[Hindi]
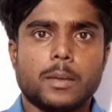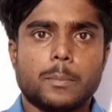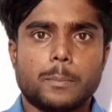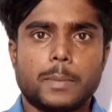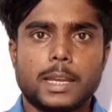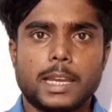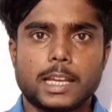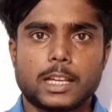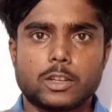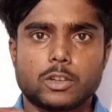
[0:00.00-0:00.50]

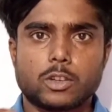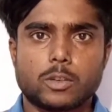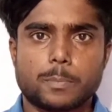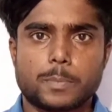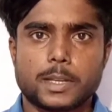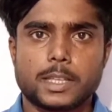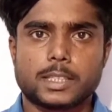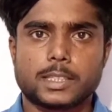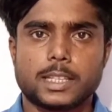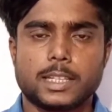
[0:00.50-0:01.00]
बेलाइकन को
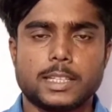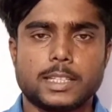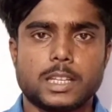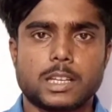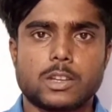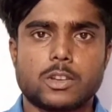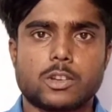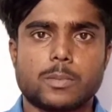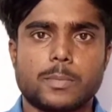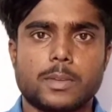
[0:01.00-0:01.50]
प्रेस कर लीजिए
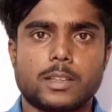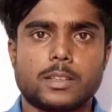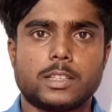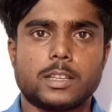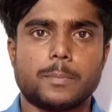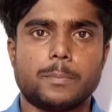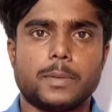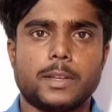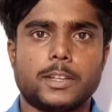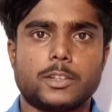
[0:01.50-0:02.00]
क्योंकि मैं
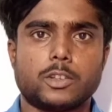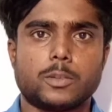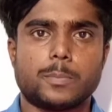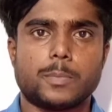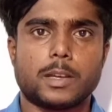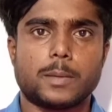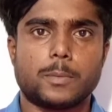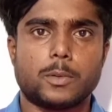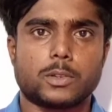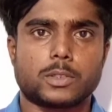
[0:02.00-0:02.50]
जब भी यूट्यूब
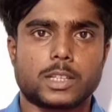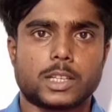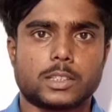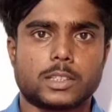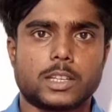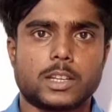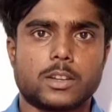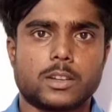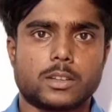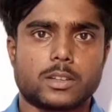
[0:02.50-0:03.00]
में अपलोड
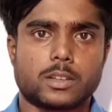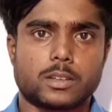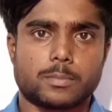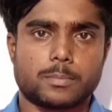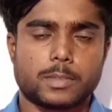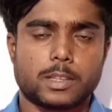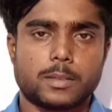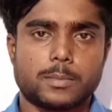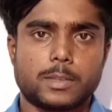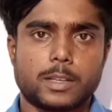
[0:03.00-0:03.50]
करता रहे
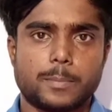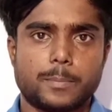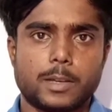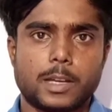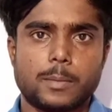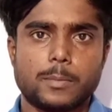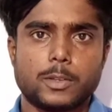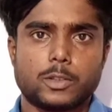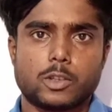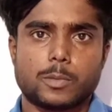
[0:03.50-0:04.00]
मतलब जब भी
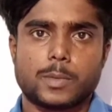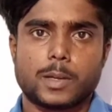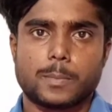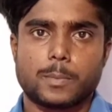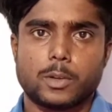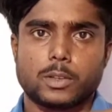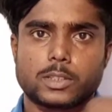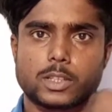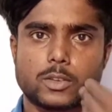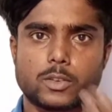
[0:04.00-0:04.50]
हम यूट्यूब में
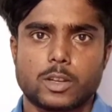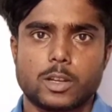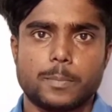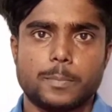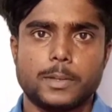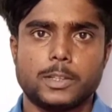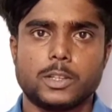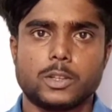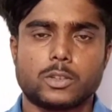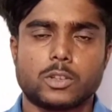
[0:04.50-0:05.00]
अपलोड करूँगा
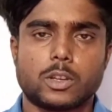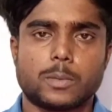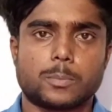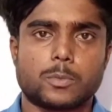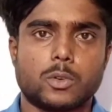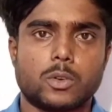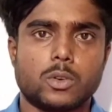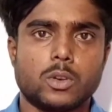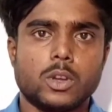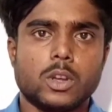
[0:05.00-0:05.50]
वीडियो तो
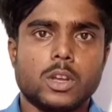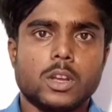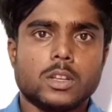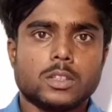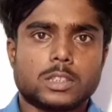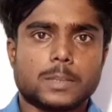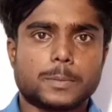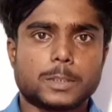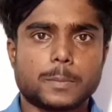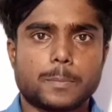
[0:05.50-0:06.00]
आपको
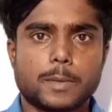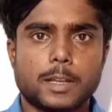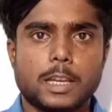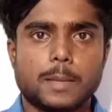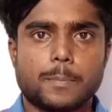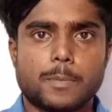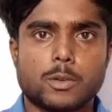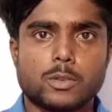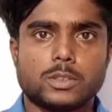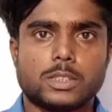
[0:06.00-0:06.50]
सबसे पहले
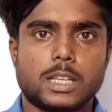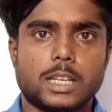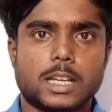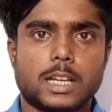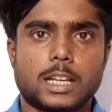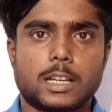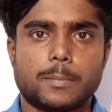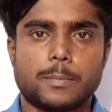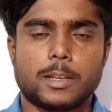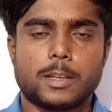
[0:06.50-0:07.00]
पहुंच
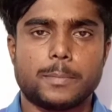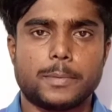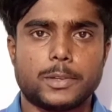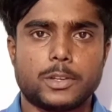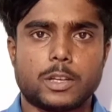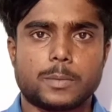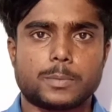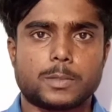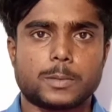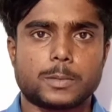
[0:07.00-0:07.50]
जाएगा और मेरी
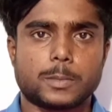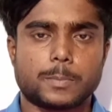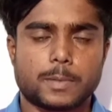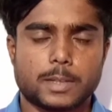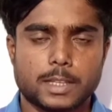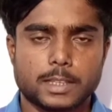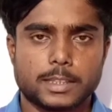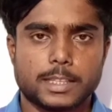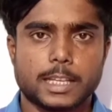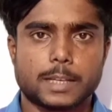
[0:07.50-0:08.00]
वीडियो आप सबसे
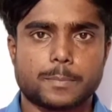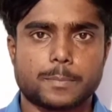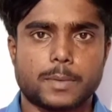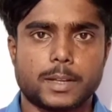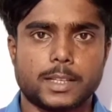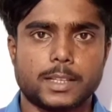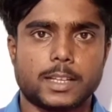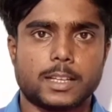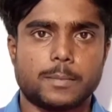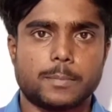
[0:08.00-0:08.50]
पहले देख
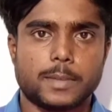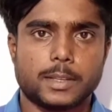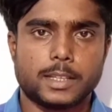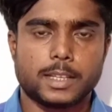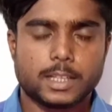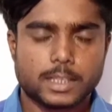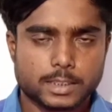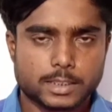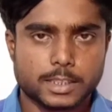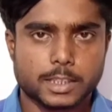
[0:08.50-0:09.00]
पाएंगे और
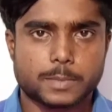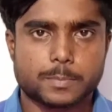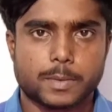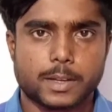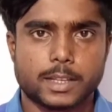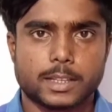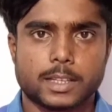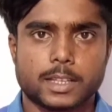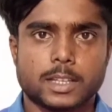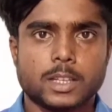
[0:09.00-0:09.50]
मैजिक सीख
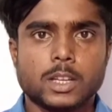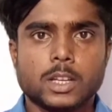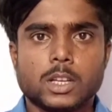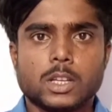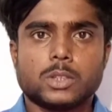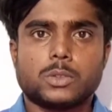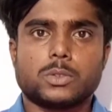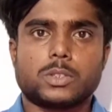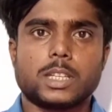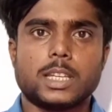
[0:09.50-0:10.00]
पाएंगे
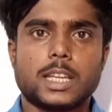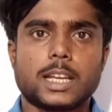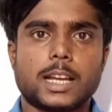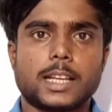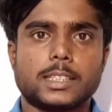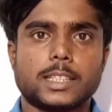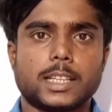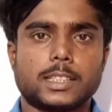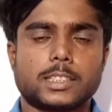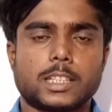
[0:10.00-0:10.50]
तो चलिए
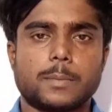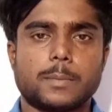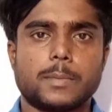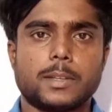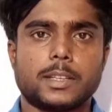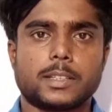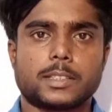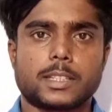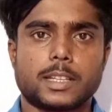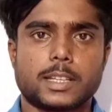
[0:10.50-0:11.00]
गैस आज का
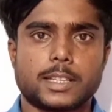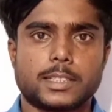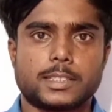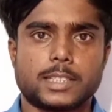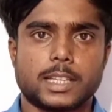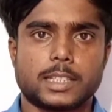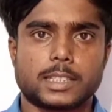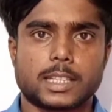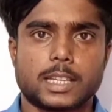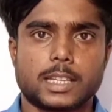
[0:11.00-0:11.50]
मैजिक ट्रिक
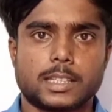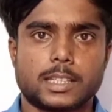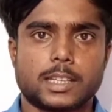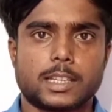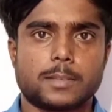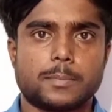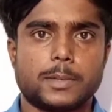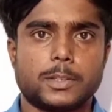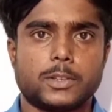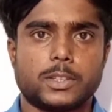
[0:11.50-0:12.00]
स्टार्ट कर लेते हैं
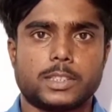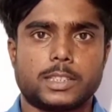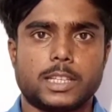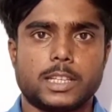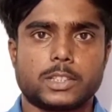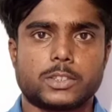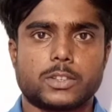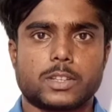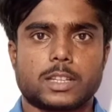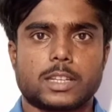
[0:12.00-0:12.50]
अगर वीडियो अच्छी
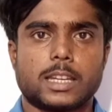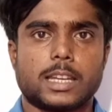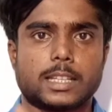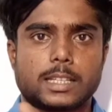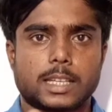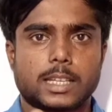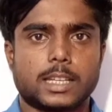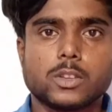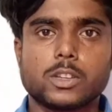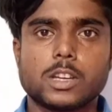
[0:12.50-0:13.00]
लगे तो एक लाइक
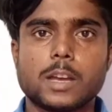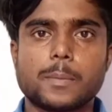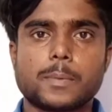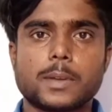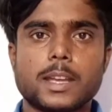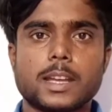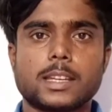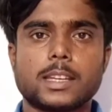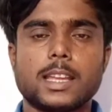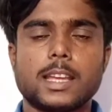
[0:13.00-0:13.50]
करना तो
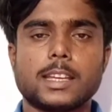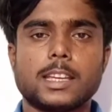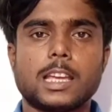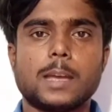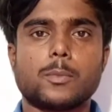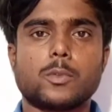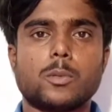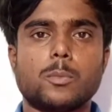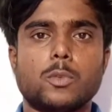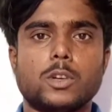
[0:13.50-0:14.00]
आपका एक लाइक
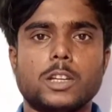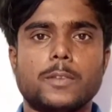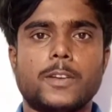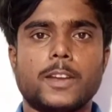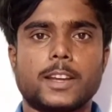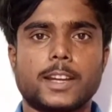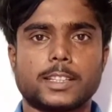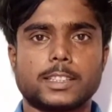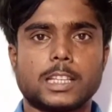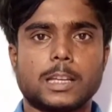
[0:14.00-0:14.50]
आपको
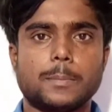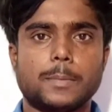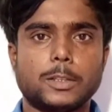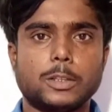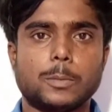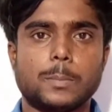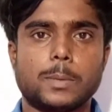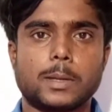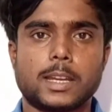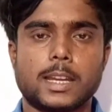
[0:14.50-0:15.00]
मॉडिफाई करता है
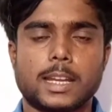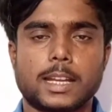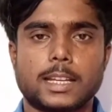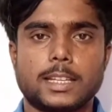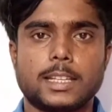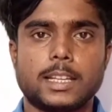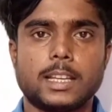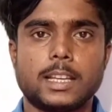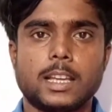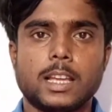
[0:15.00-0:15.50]
वीडियो बनाने के
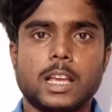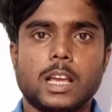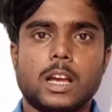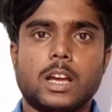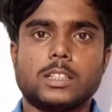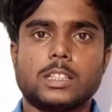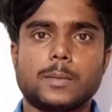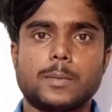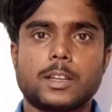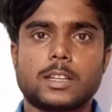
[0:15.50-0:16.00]
लिए
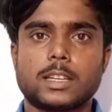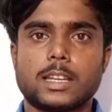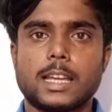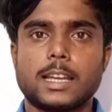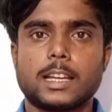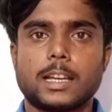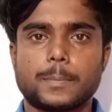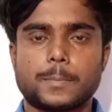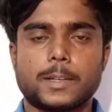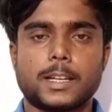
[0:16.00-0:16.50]
और जब एक
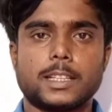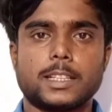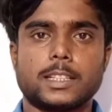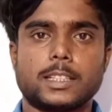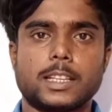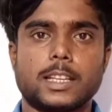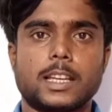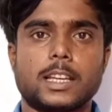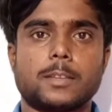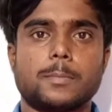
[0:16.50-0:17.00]
लाइक आप कर
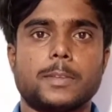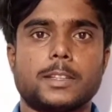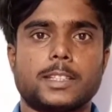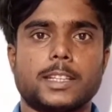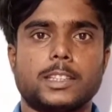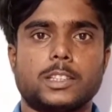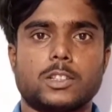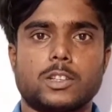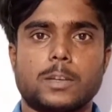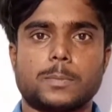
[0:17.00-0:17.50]
देते हैं और मेरे
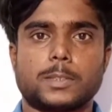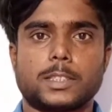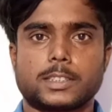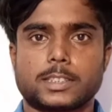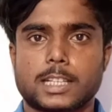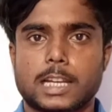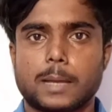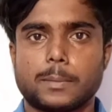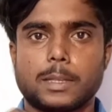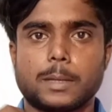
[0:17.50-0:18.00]
चैनल को आप
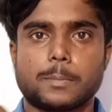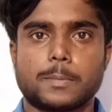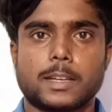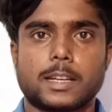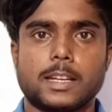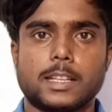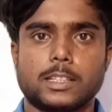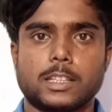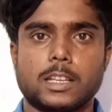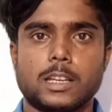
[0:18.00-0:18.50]
सब्सक्राइब जब कर
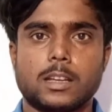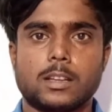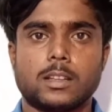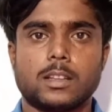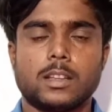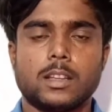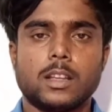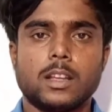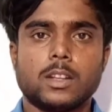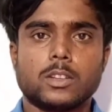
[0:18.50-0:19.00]
लेते हैं
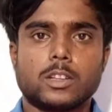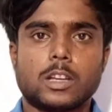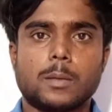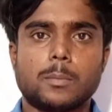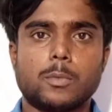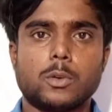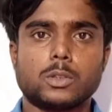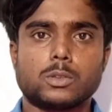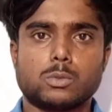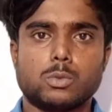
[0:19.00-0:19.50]
तो
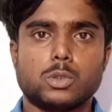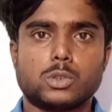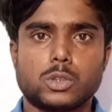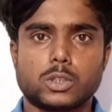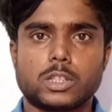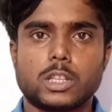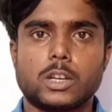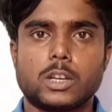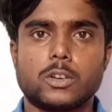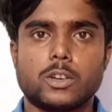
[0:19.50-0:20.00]
हम बहुत खुश
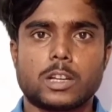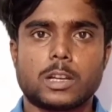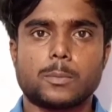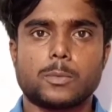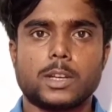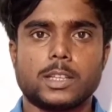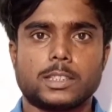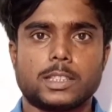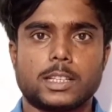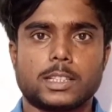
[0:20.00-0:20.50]
होता हूँ और
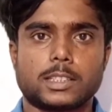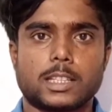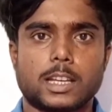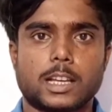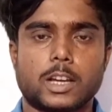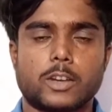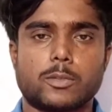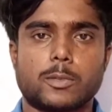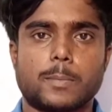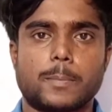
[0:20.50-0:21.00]
हमको ऐसा लगता है
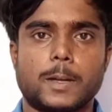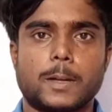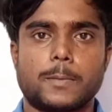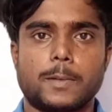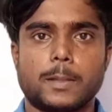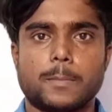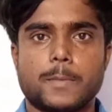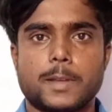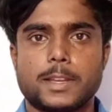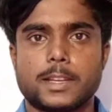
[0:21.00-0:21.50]
कि और भी बड़े
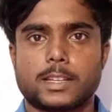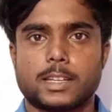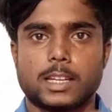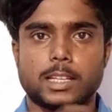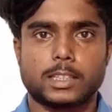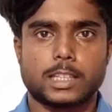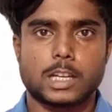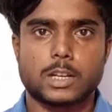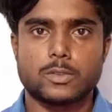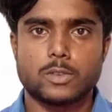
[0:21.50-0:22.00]
बड़े मैजिक
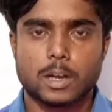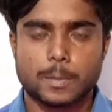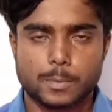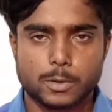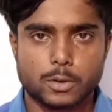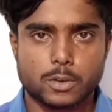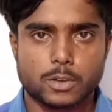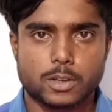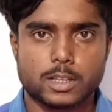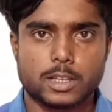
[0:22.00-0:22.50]
लाता रहूँ आप
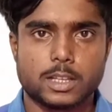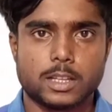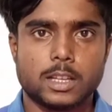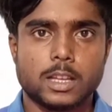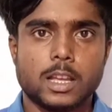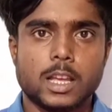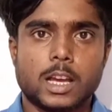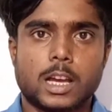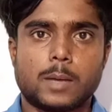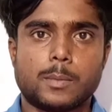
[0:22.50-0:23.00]
लोगों के लिए
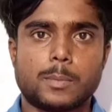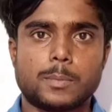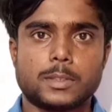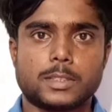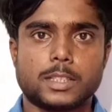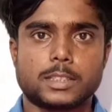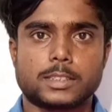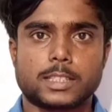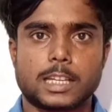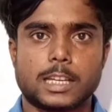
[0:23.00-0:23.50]
हम अपने
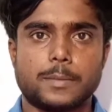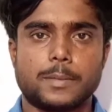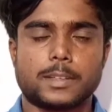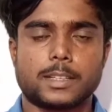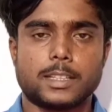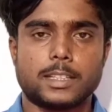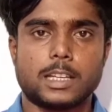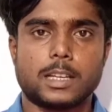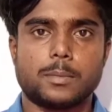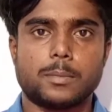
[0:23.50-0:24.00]
सब्सक्राइबर
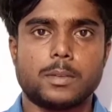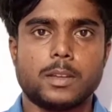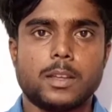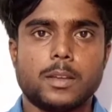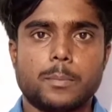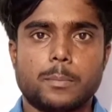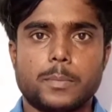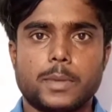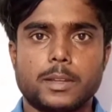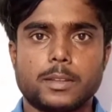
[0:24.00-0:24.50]
के
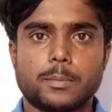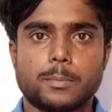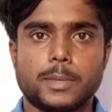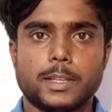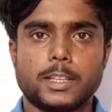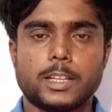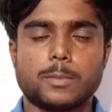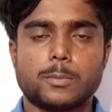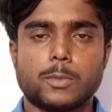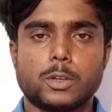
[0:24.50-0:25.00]
लिए
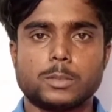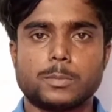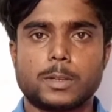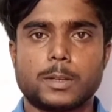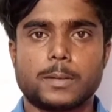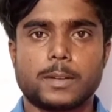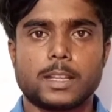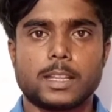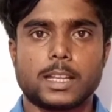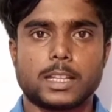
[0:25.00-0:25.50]
मैजिक बहुत बड़ा
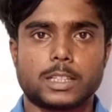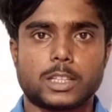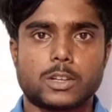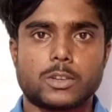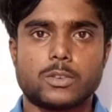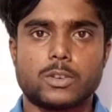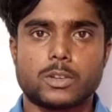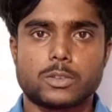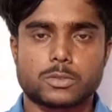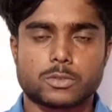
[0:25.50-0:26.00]
बड़ा लाता
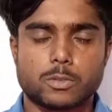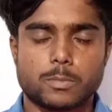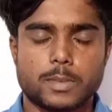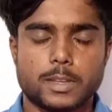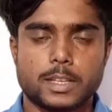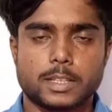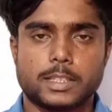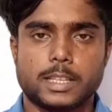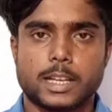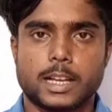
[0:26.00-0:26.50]
रहूँ और उसको
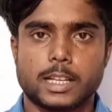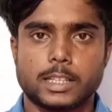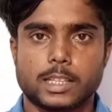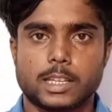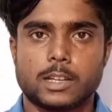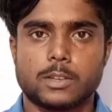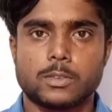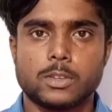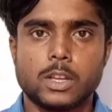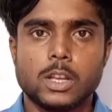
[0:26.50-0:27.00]
मैजिक सिखाता
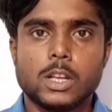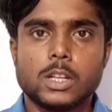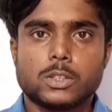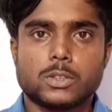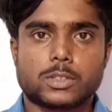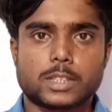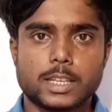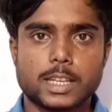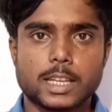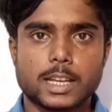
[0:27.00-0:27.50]
रहूँ
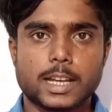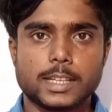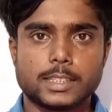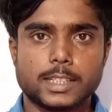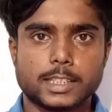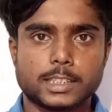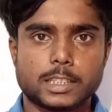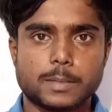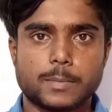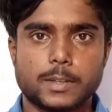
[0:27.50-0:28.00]
तो चलिए गैस
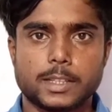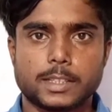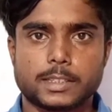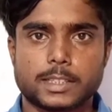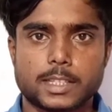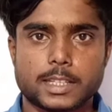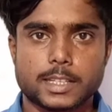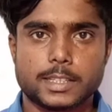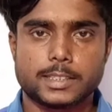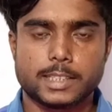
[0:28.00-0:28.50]
आज के मैजिक
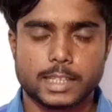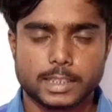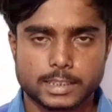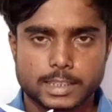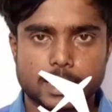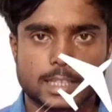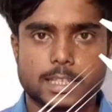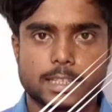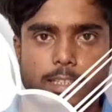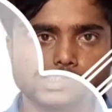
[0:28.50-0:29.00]
ट्रिक स्टार्ट
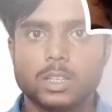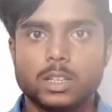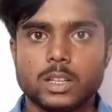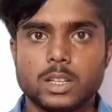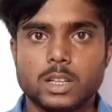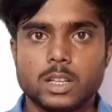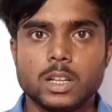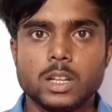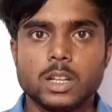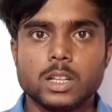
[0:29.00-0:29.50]
कर लेते हैं
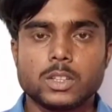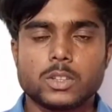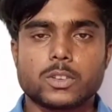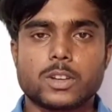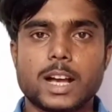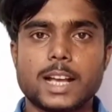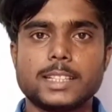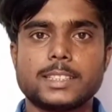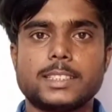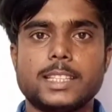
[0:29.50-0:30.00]
तो
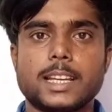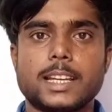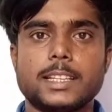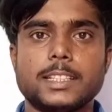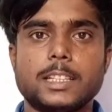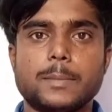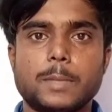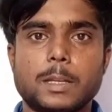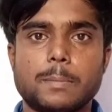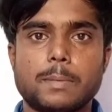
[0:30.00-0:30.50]
गाइस देख
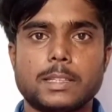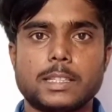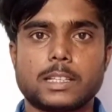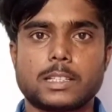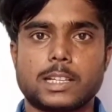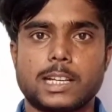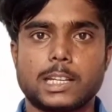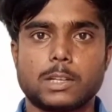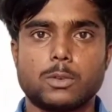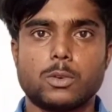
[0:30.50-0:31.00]
लीजिए मेरे पास एक
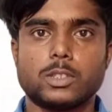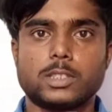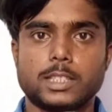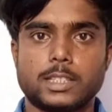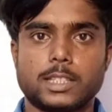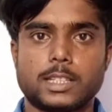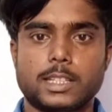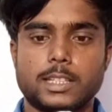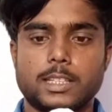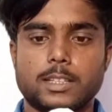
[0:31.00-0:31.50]
खरगोश है
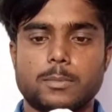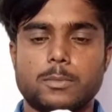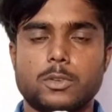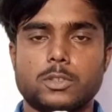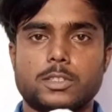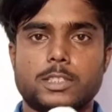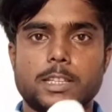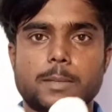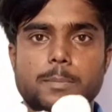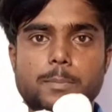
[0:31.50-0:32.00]
देख लीजिए
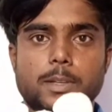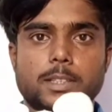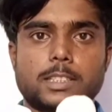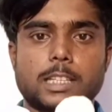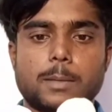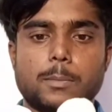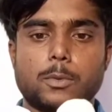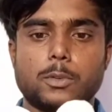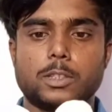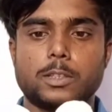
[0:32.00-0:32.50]
बहुत सिंपल सा
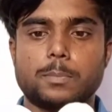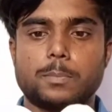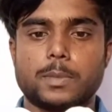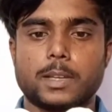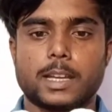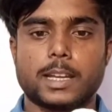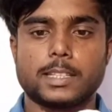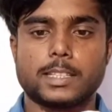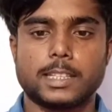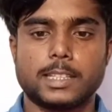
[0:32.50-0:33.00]
है बहुत ही
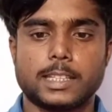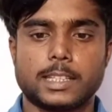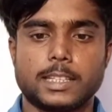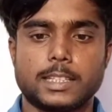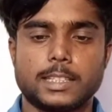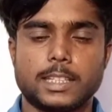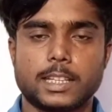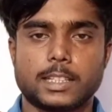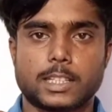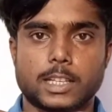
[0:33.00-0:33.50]
प्यारा सा है देख
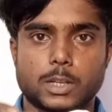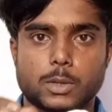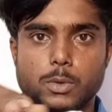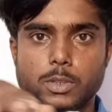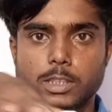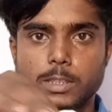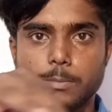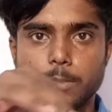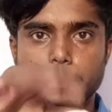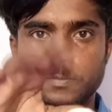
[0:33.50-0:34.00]
लीजिए
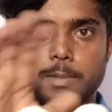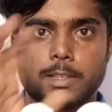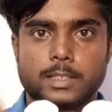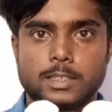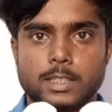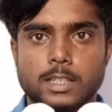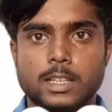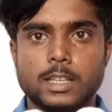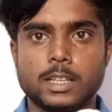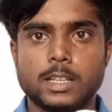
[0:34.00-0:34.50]
खरगोश है मेरे पास